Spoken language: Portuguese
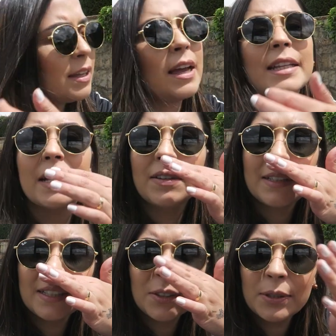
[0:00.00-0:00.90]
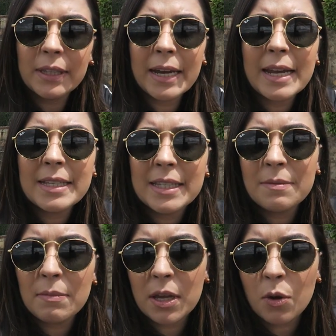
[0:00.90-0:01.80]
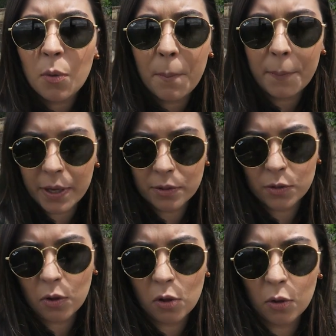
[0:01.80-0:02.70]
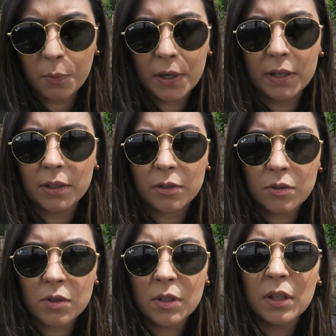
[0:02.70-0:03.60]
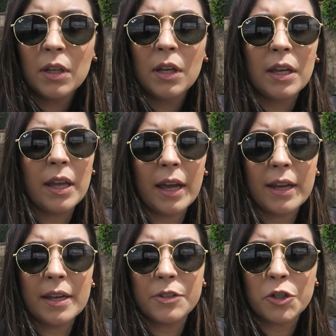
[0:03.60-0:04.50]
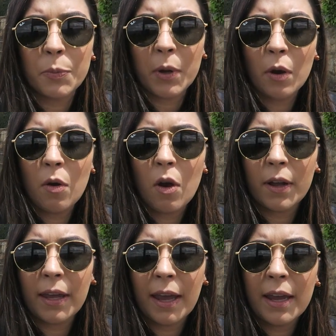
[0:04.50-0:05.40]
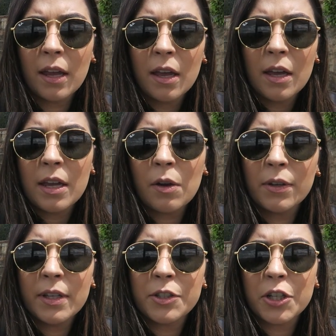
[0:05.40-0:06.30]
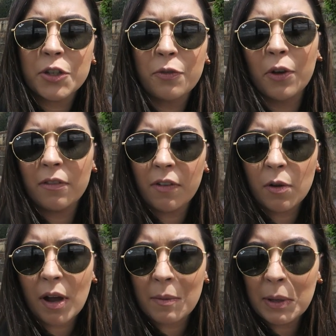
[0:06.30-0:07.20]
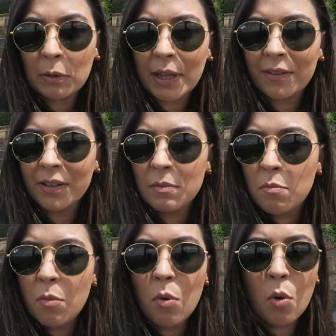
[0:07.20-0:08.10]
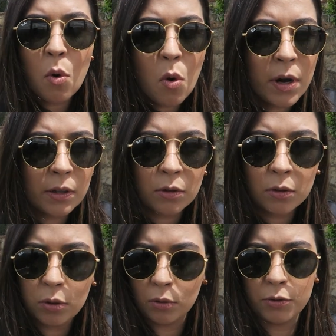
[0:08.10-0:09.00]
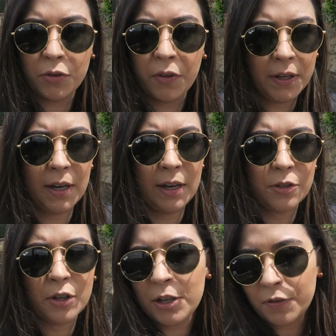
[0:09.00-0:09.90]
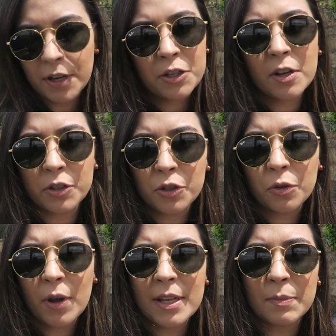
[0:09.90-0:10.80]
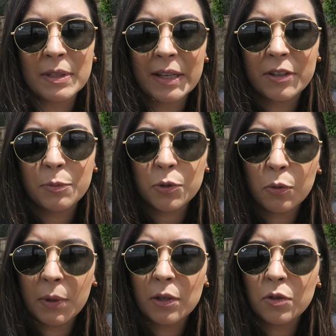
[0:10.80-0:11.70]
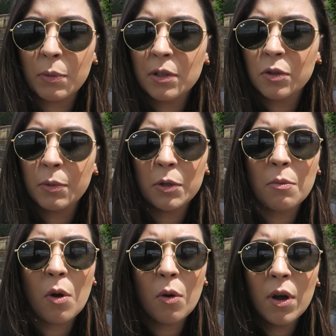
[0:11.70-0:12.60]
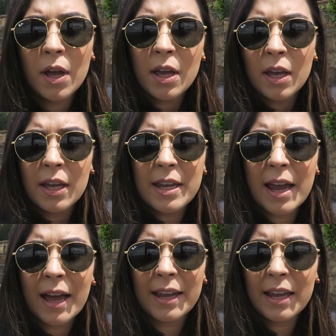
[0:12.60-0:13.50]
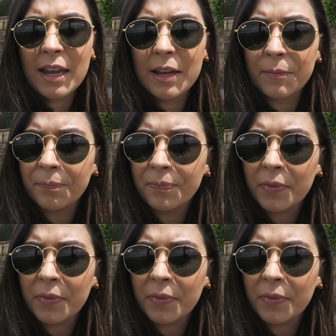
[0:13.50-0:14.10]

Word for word: e aí tava dando 13 mil pesos colombianos. E aí a gente pegou ok. E quando a gente foi ver, o caminho tava muito diferente. Ah, diferente não, a gente não conhece, mas tava tipo subindo, subindo, subindo o morro. E aí